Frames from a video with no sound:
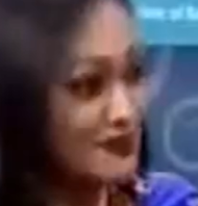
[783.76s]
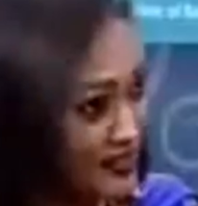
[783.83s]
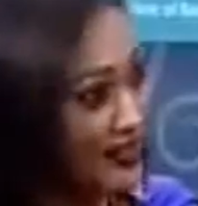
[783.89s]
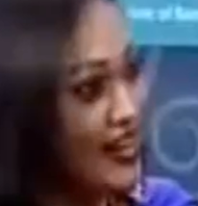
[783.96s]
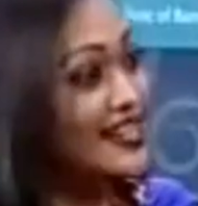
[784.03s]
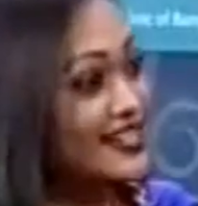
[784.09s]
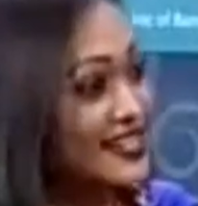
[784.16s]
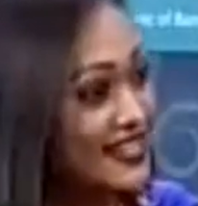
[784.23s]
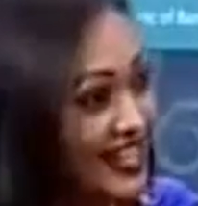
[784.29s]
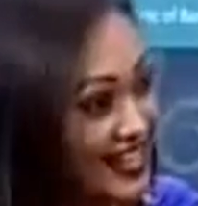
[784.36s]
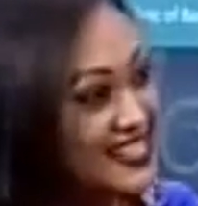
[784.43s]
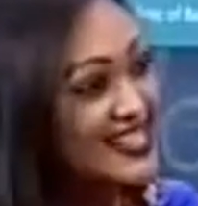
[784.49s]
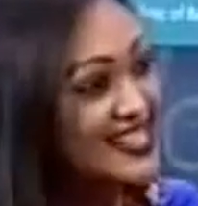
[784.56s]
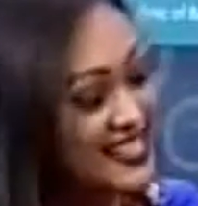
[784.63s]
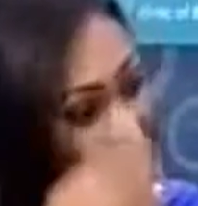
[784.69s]
সাদা লাগছে সেটা
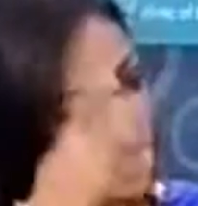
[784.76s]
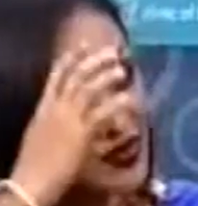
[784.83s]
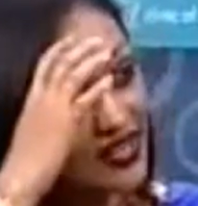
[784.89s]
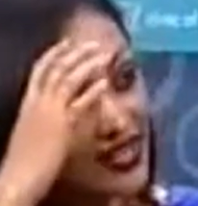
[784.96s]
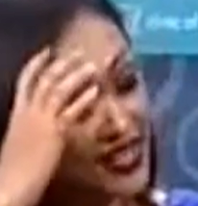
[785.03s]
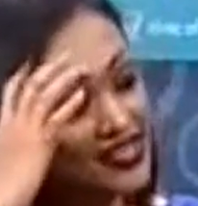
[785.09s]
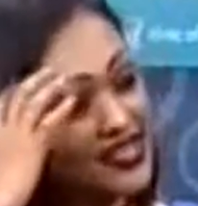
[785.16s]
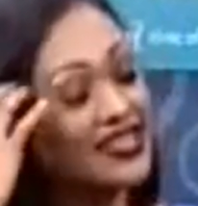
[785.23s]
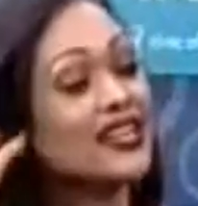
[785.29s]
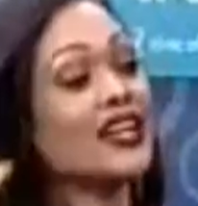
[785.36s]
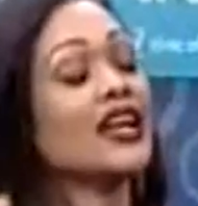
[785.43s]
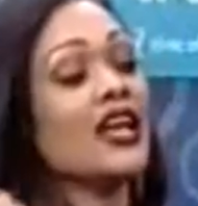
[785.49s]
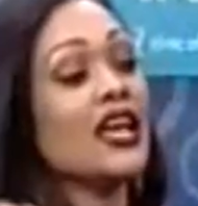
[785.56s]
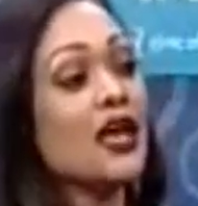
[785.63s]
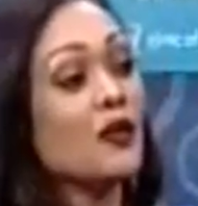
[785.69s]
আমাদের লাইটের লাইটের
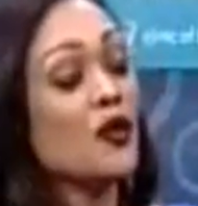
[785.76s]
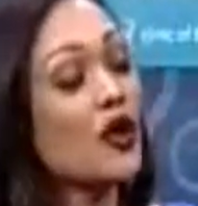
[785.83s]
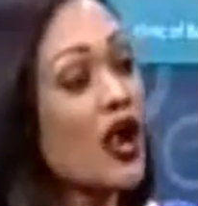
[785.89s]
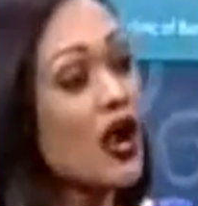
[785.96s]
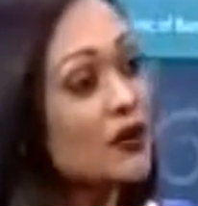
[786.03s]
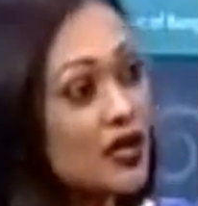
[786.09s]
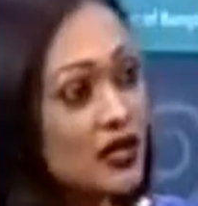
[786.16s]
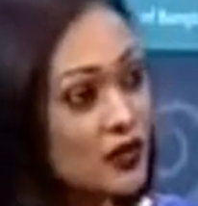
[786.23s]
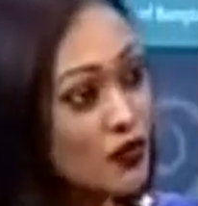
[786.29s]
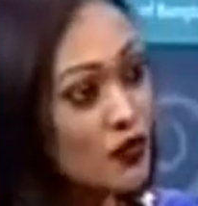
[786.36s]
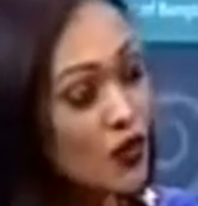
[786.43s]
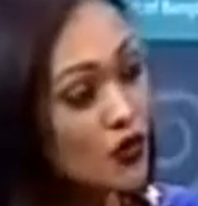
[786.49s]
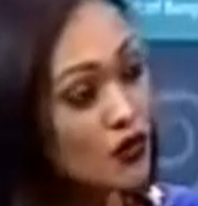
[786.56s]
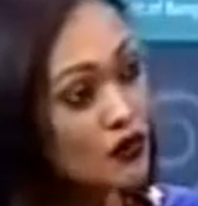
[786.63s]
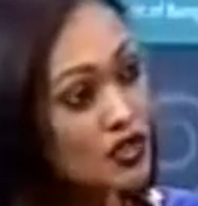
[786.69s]
কারণে লাগছে এবং
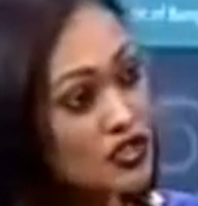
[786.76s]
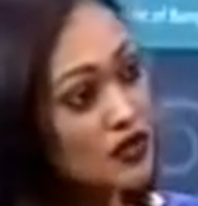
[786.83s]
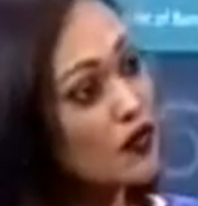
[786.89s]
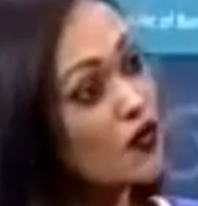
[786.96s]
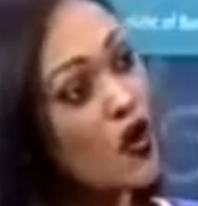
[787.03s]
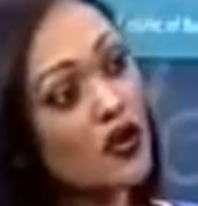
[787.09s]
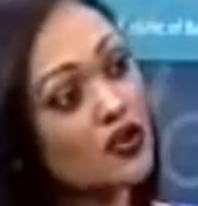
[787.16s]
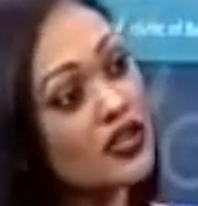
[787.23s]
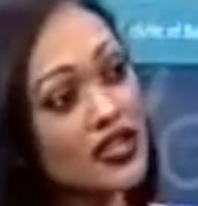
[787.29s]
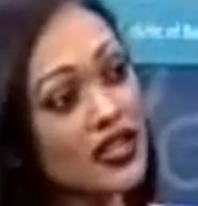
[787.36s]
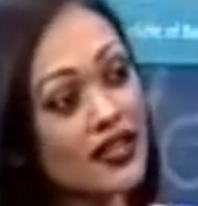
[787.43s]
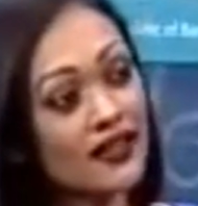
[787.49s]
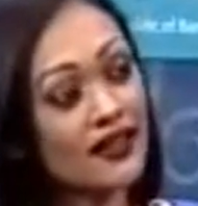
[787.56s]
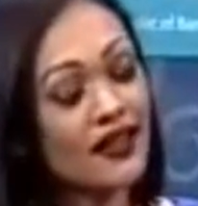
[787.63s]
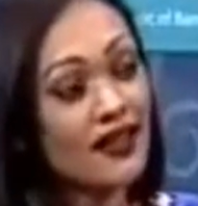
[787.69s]
আমার কিন্তু কখনো
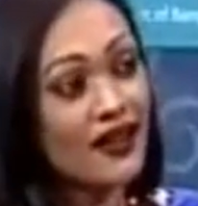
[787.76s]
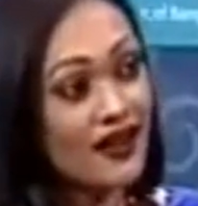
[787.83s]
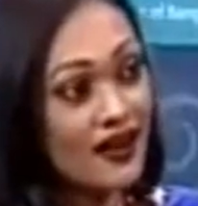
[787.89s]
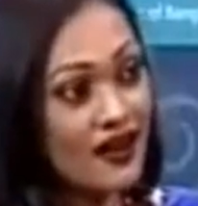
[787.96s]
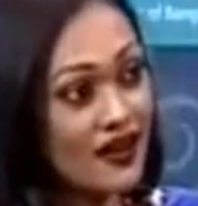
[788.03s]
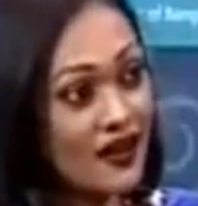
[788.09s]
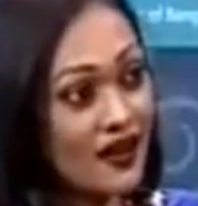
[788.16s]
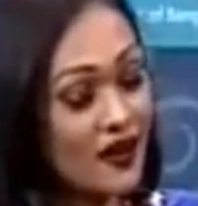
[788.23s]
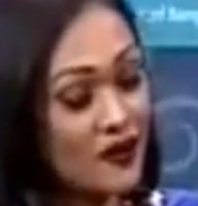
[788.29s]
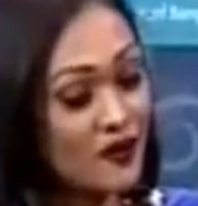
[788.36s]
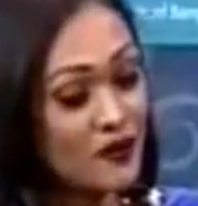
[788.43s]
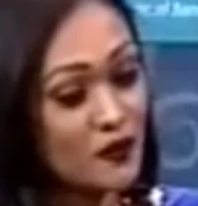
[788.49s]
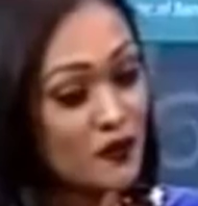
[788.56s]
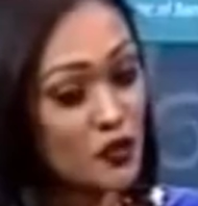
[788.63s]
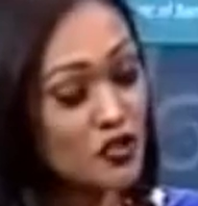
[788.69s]
আসলে রং নিয়ে
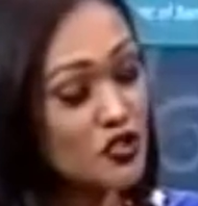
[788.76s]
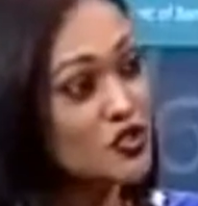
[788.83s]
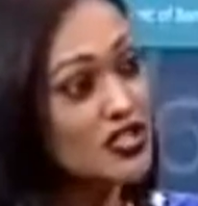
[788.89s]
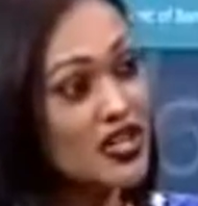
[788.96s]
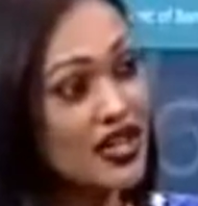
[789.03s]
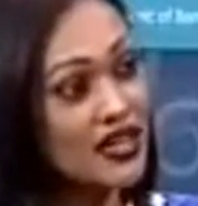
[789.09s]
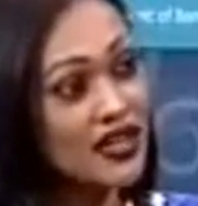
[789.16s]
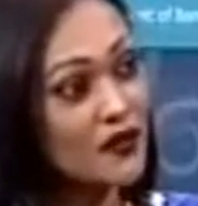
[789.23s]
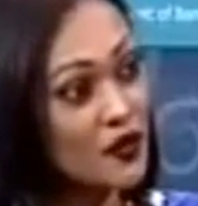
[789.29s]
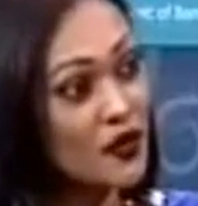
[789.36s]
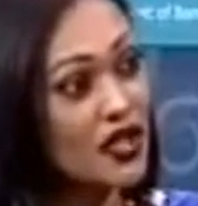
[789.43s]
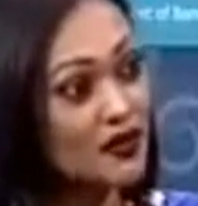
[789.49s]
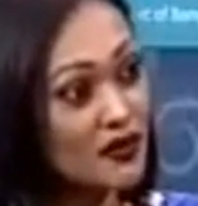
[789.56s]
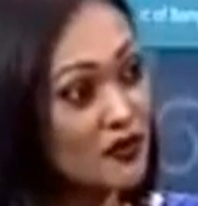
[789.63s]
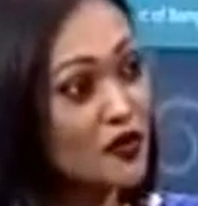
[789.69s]
প্রশ্ন
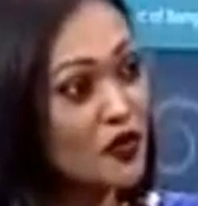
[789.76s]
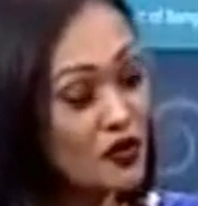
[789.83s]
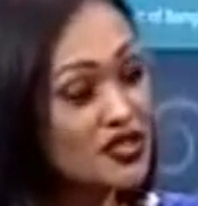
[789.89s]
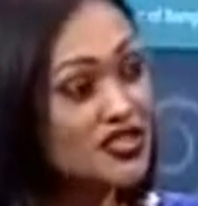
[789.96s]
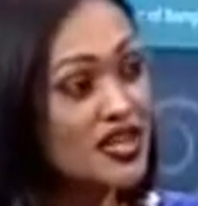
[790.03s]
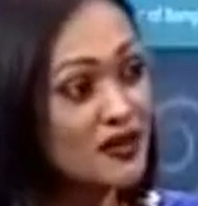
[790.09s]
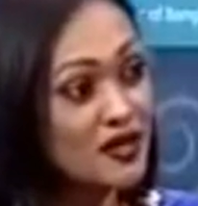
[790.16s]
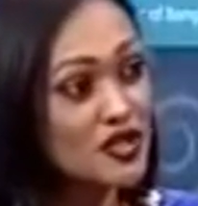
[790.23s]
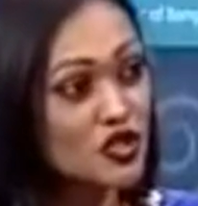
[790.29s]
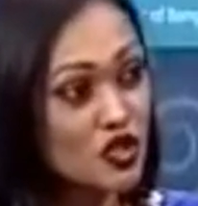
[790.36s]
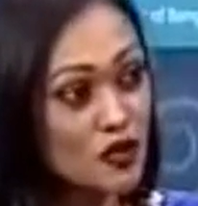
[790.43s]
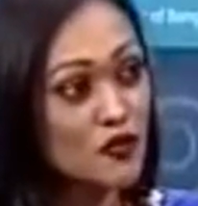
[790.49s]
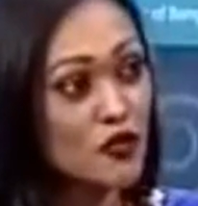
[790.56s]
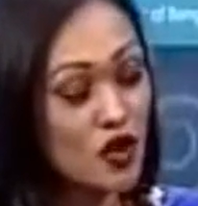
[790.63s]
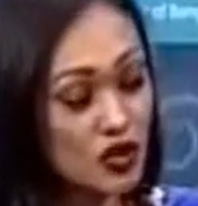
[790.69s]
জাগেনি মনে আমার মনে
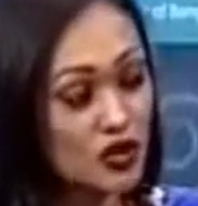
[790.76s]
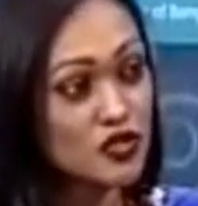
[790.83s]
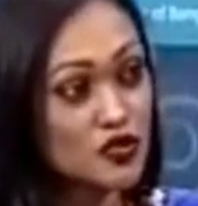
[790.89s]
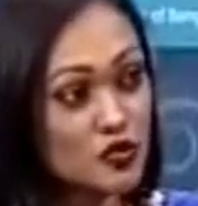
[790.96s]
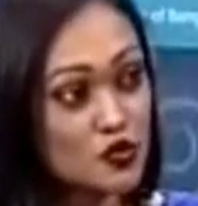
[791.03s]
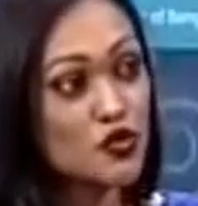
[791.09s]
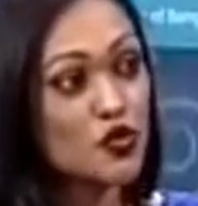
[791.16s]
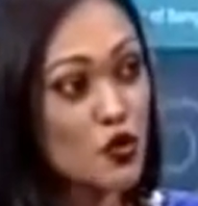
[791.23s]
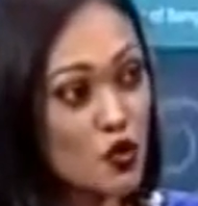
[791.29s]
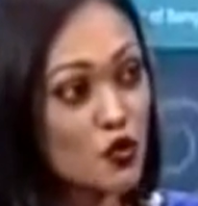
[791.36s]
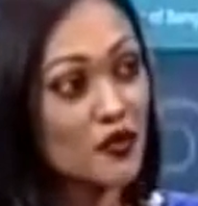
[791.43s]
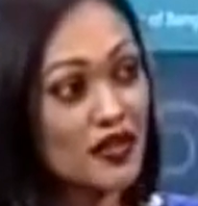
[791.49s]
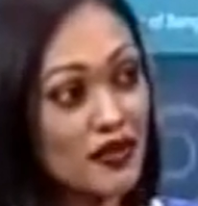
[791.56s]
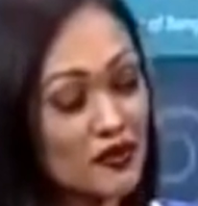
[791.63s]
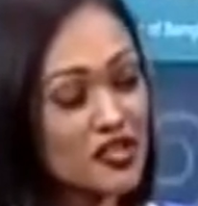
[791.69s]
হয়েছে আমাকে সব রং
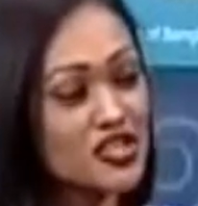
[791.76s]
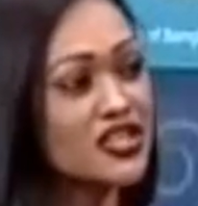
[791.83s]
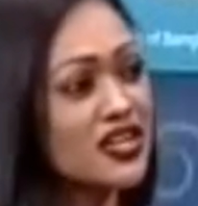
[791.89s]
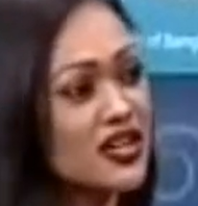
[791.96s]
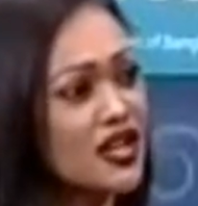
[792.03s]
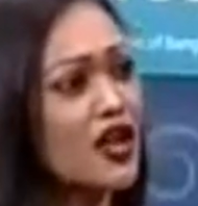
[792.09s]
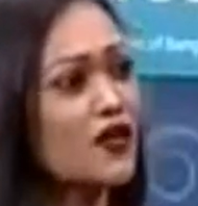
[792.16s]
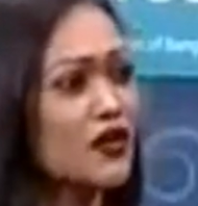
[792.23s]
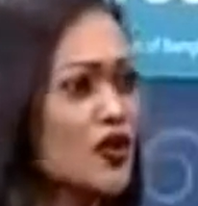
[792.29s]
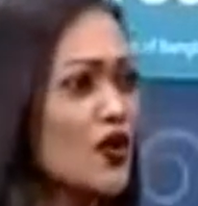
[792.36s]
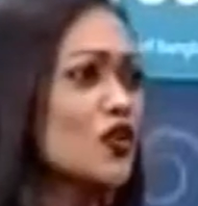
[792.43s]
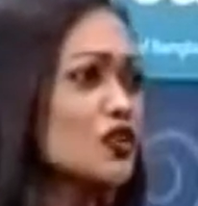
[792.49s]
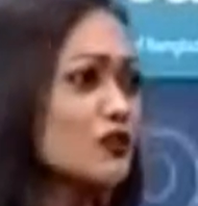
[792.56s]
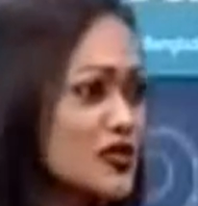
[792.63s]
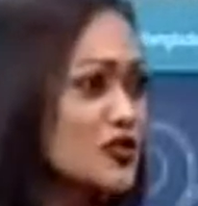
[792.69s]
স্যুট করবে এবং
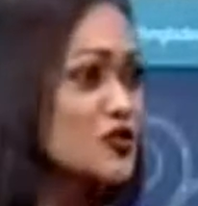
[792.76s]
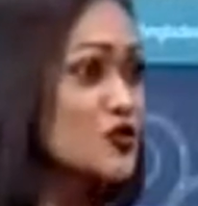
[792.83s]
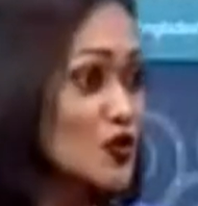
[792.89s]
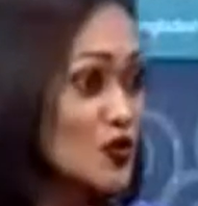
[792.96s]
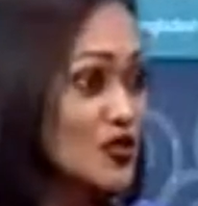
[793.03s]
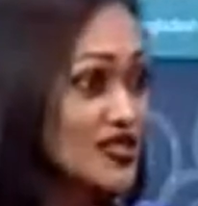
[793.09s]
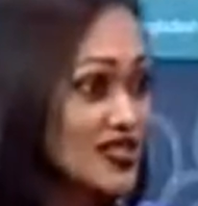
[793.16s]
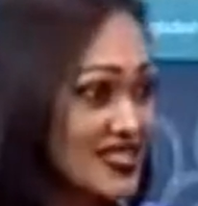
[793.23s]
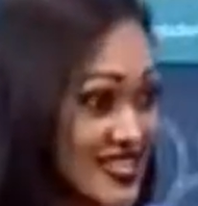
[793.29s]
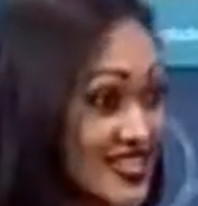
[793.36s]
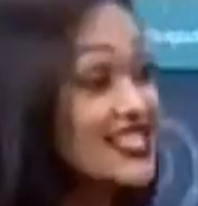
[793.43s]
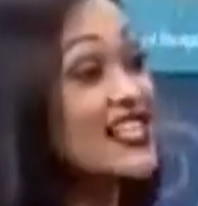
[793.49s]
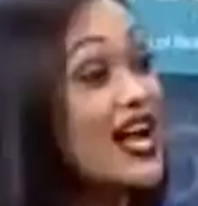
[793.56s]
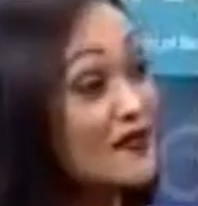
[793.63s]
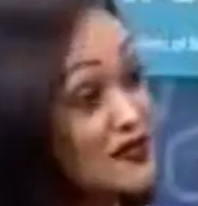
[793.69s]
সেটার কারণেই হয়তো বা
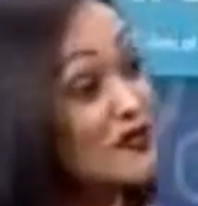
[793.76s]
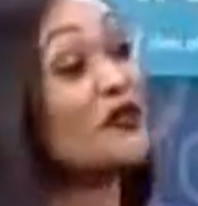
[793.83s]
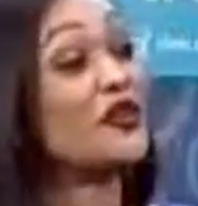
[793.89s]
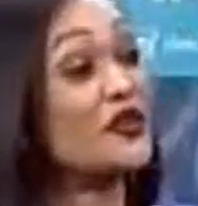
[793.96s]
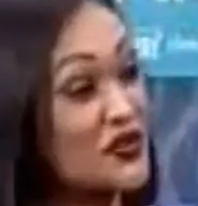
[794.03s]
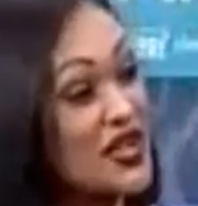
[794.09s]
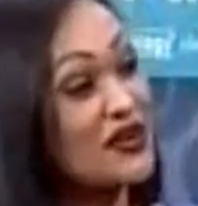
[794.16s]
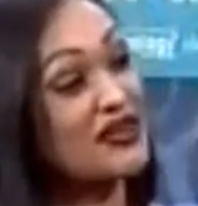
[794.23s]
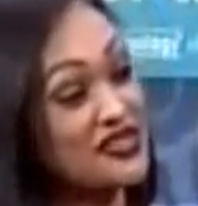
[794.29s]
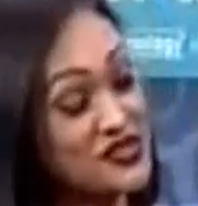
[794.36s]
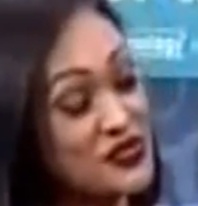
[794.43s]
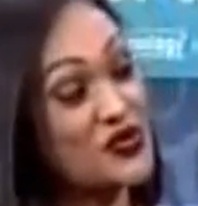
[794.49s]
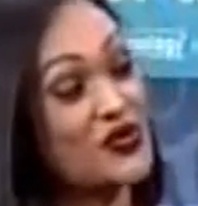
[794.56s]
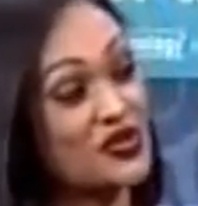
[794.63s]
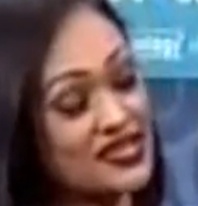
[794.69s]
স্যুট করে যাচ্ছে আমি
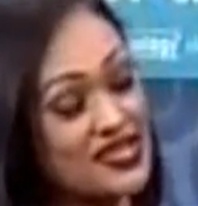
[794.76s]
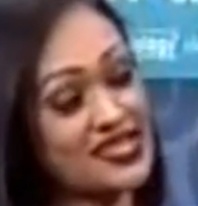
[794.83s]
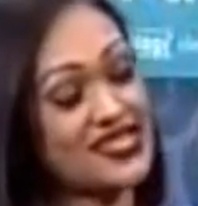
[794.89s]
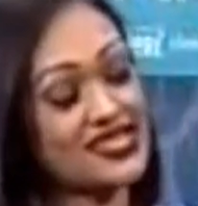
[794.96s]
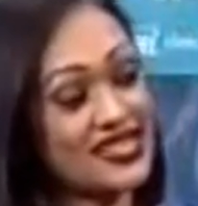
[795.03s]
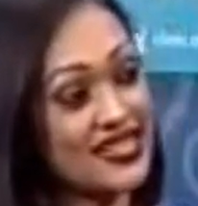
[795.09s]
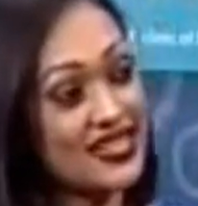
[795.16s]
মনে করি হ্যাঁ, অনেকে